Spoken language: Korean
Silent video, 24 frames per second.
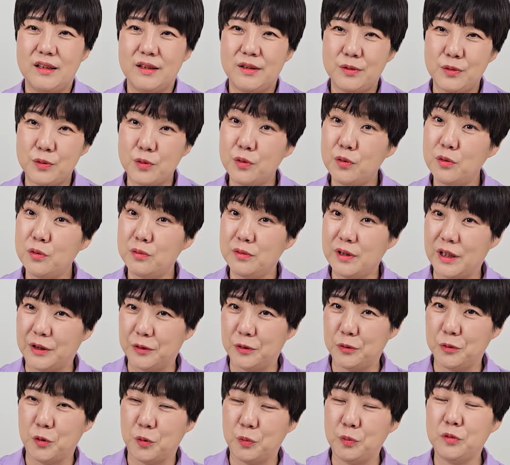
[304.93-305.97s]
조금 다소
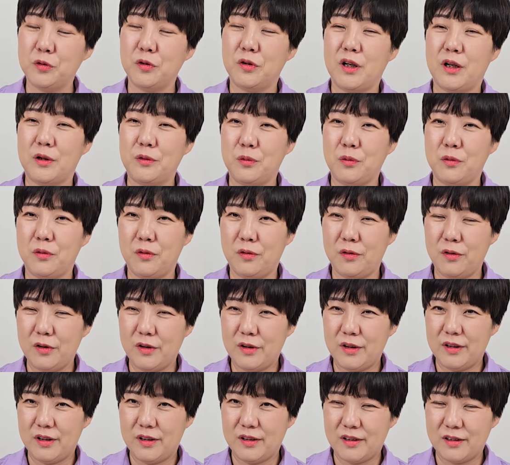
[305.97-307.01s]
높더라도
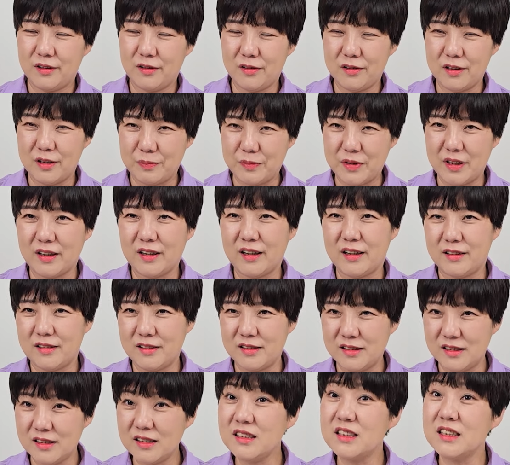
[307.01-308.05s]
그런 입찰가를
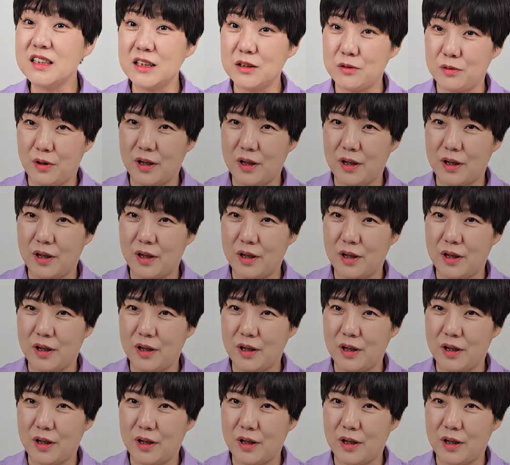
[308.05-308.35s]
쓰시기도